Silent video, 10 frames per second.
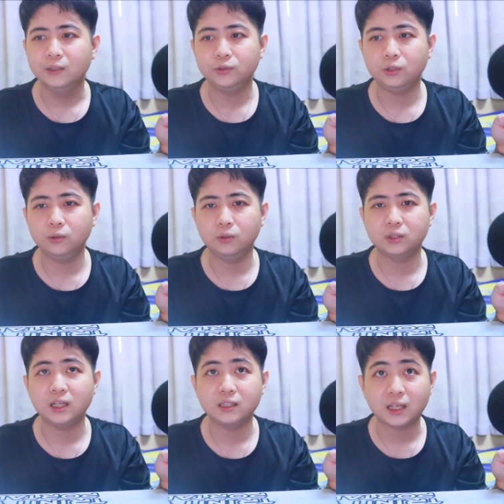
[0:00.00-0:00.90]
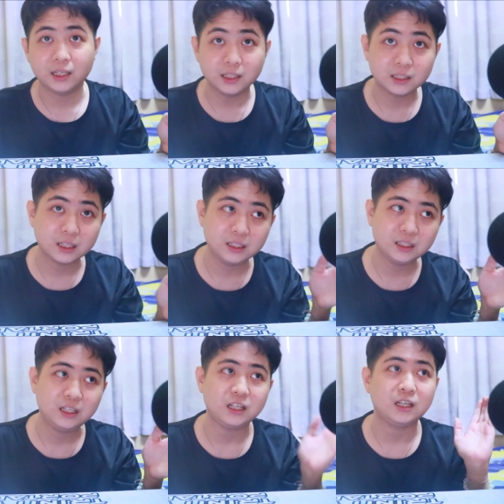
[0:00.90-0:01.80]
就现在呢，身
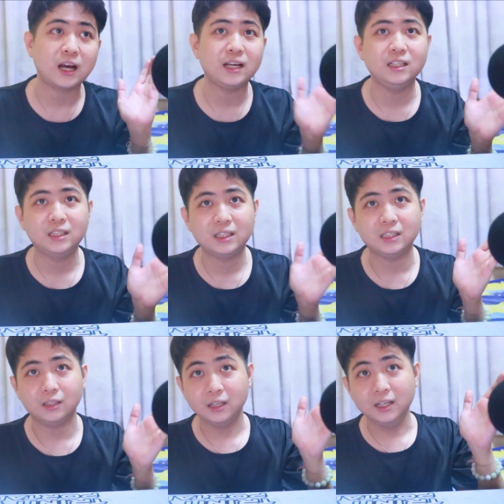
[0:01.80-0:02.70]
体开始